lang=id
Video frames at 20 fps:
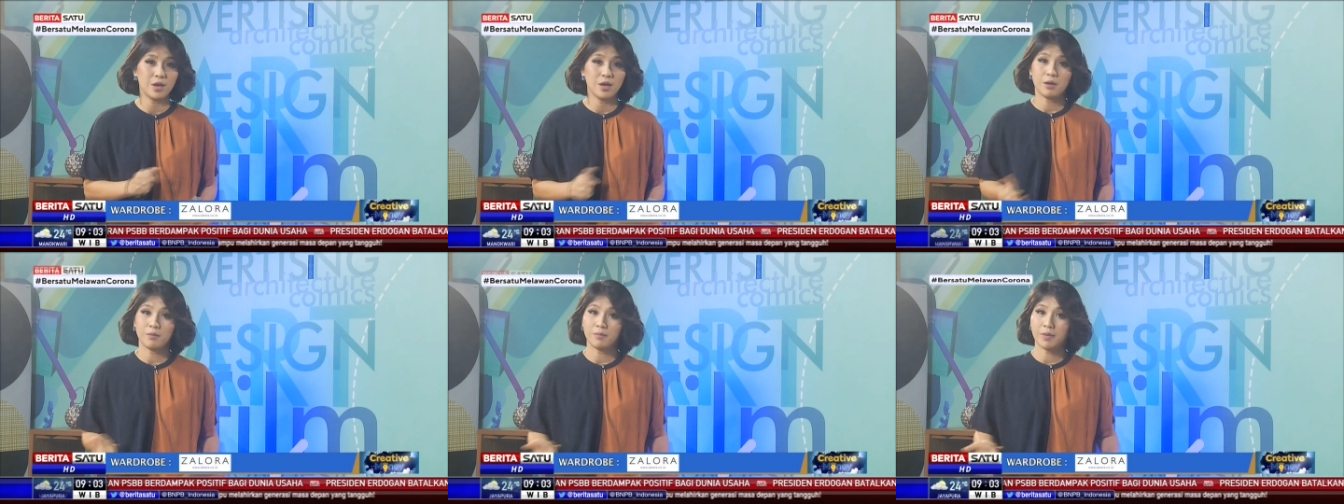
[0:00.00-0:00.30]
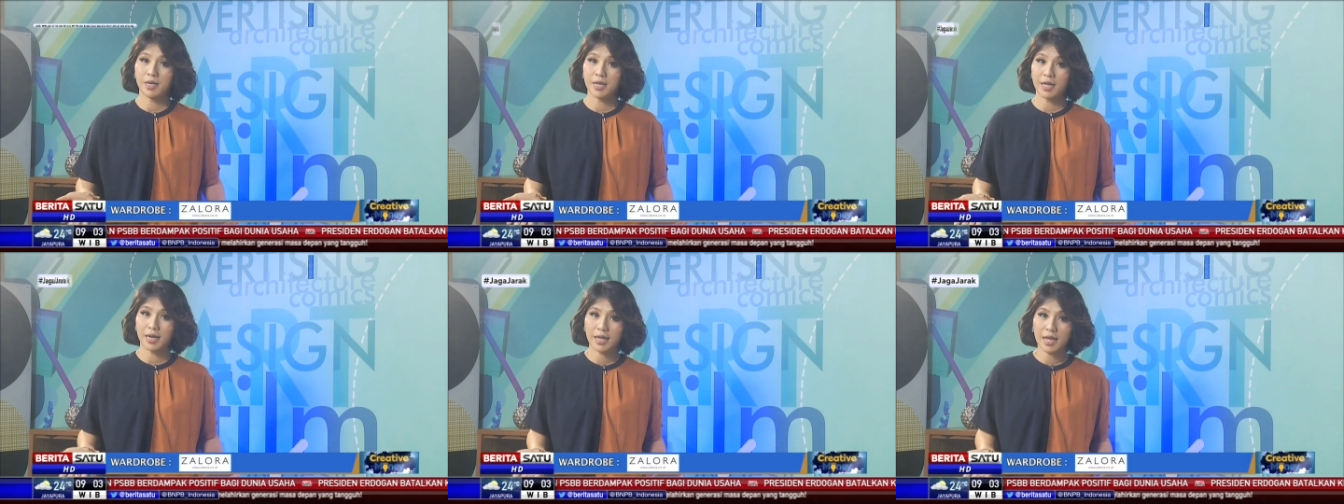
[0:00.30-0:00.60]

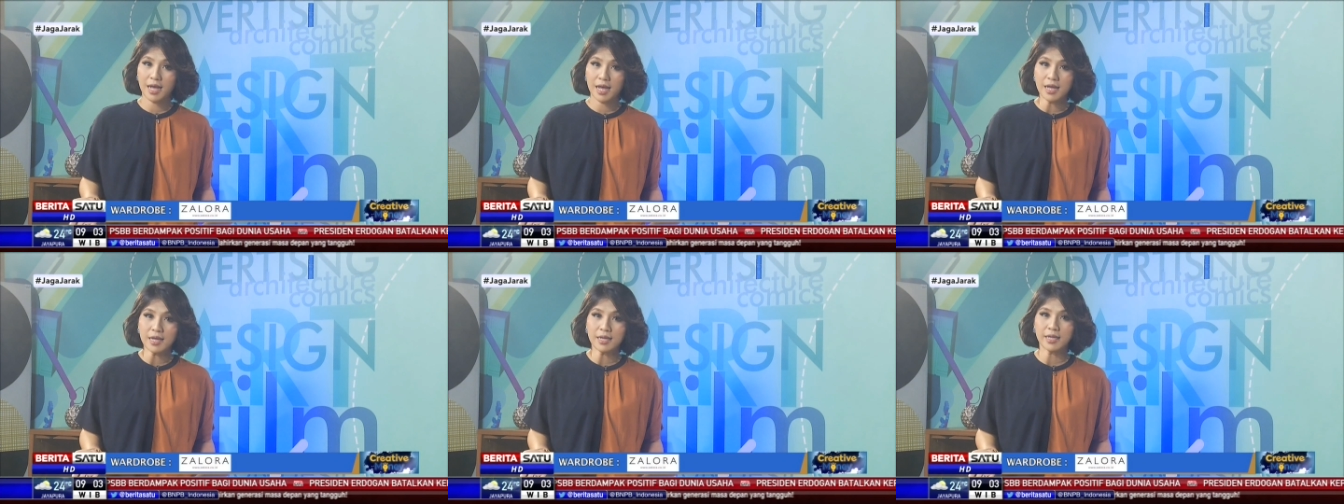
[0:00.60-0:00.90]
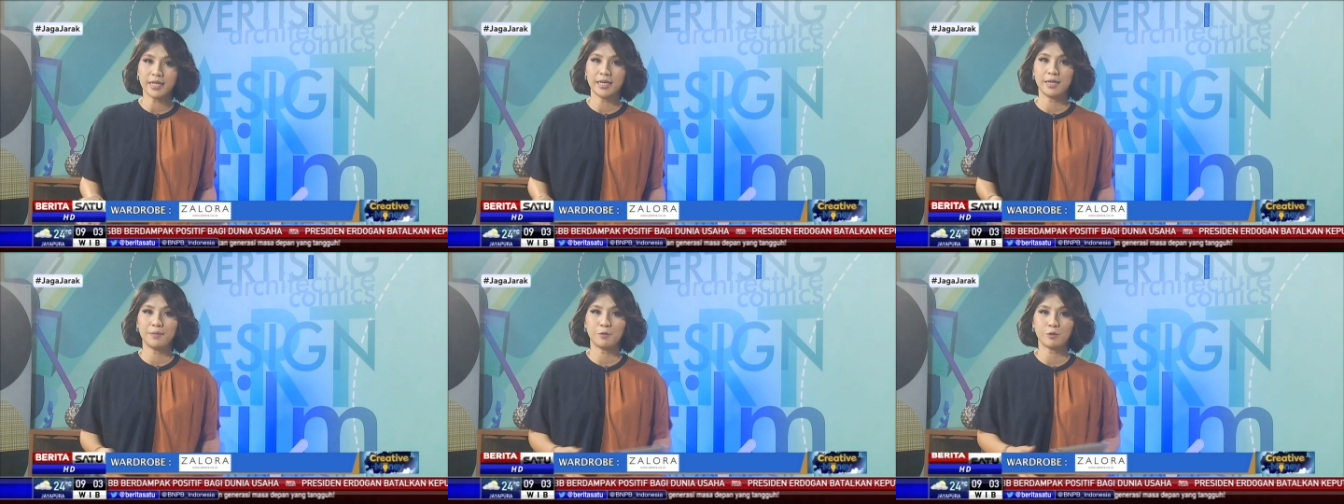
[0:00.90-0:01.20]

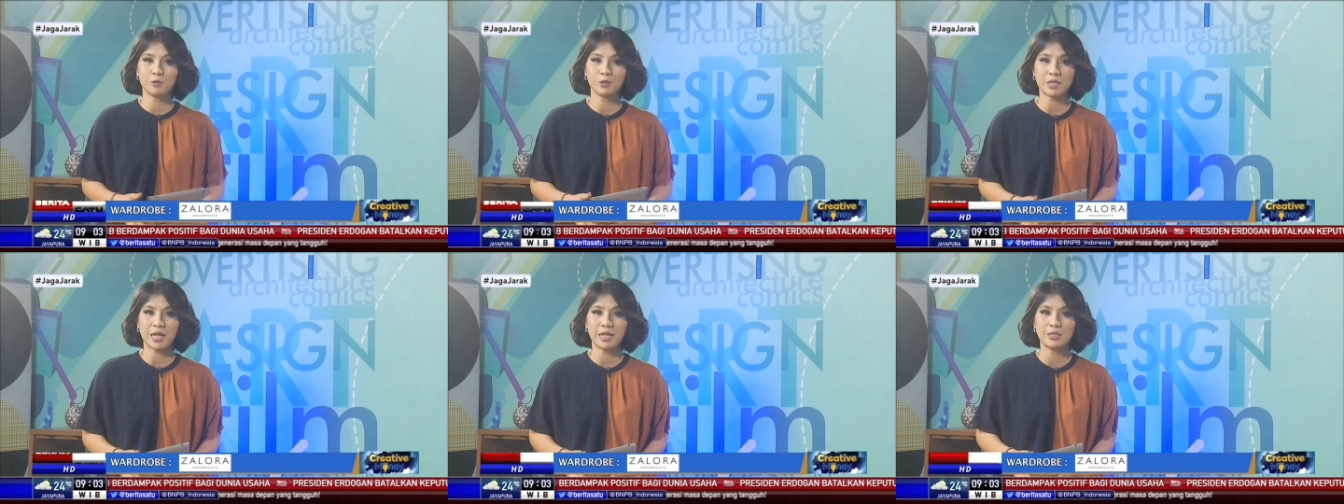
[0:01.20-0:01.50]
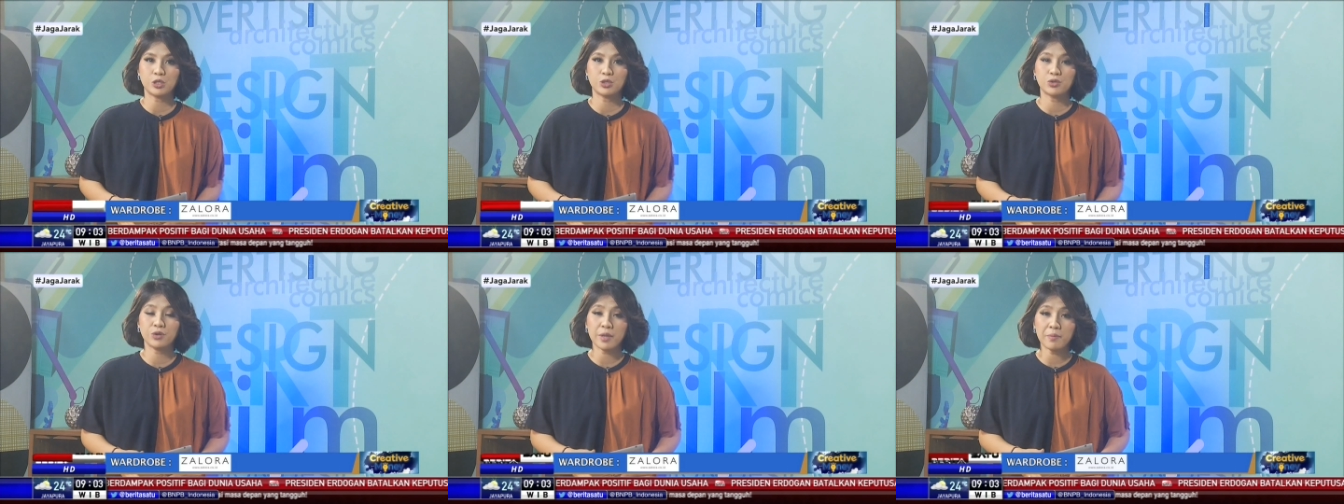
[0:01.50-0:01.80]
Benarkah kini
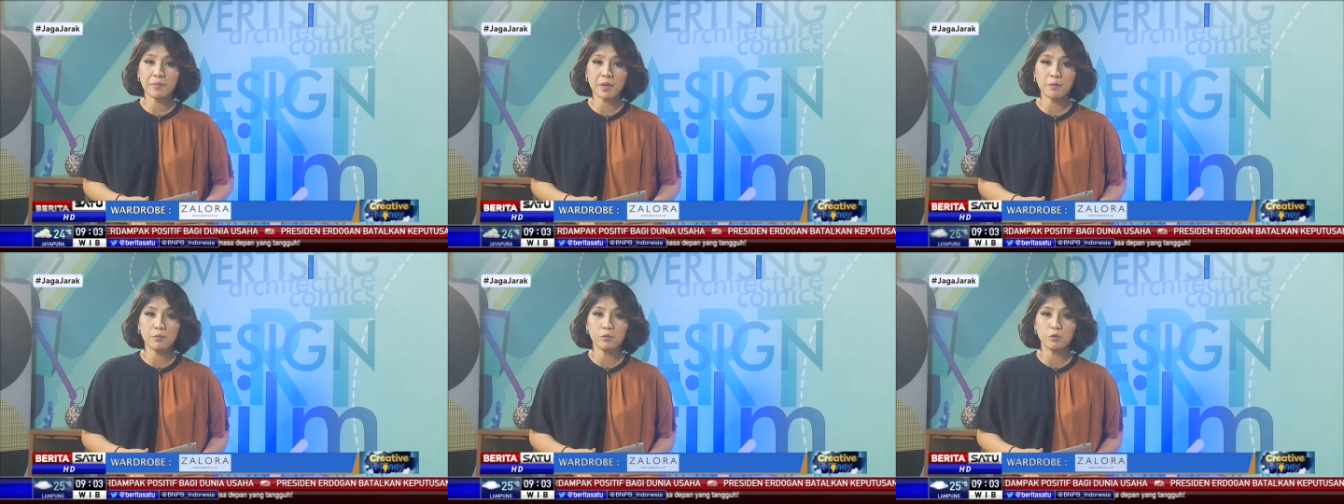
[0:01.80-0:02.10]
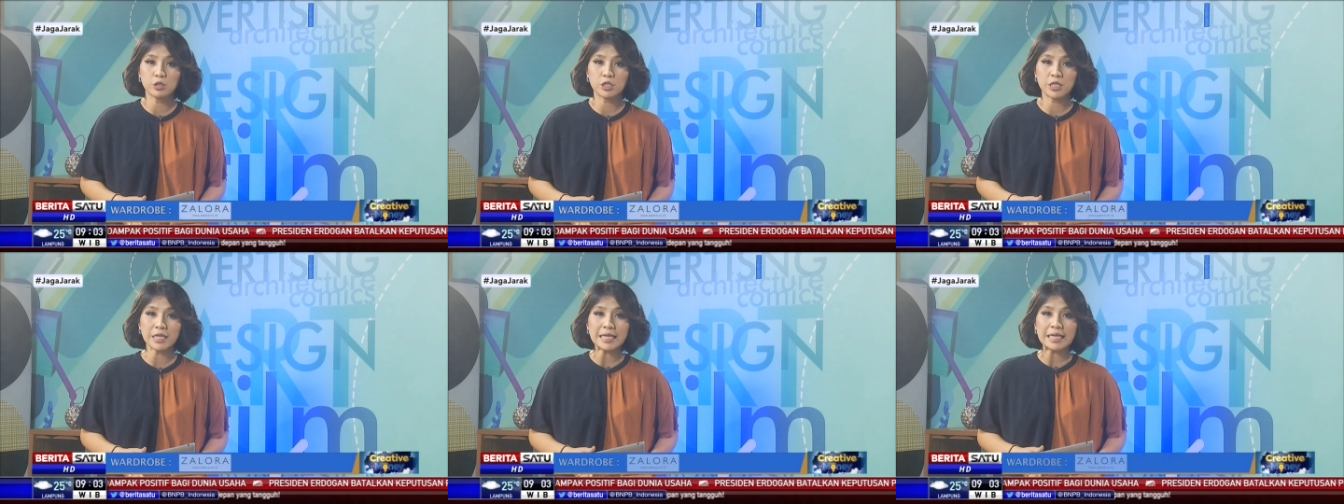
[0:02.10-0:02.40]
perusahaan streaming
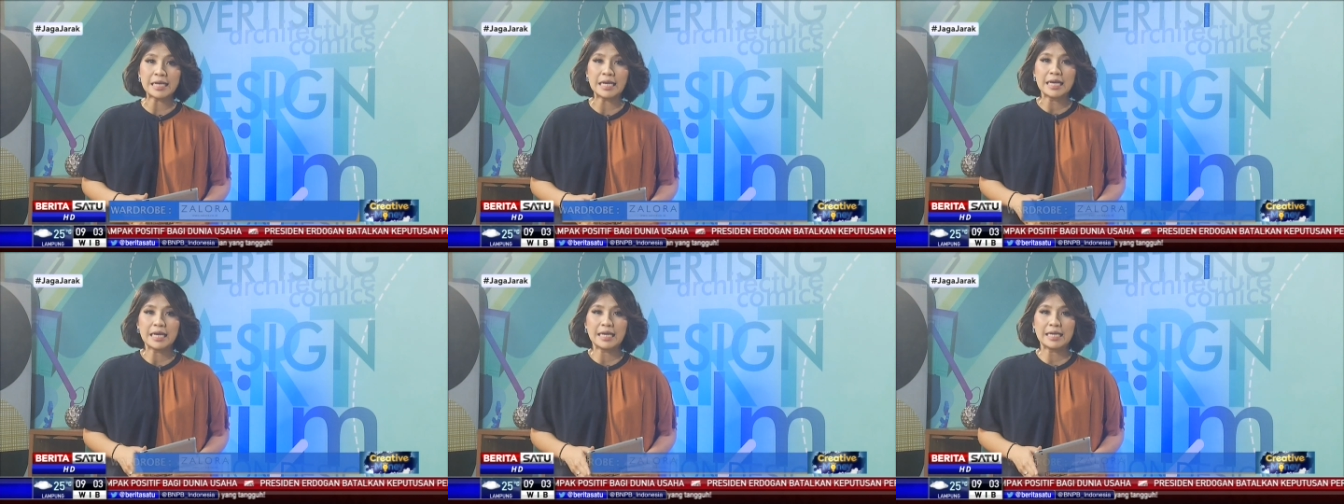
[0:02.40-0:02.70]
musik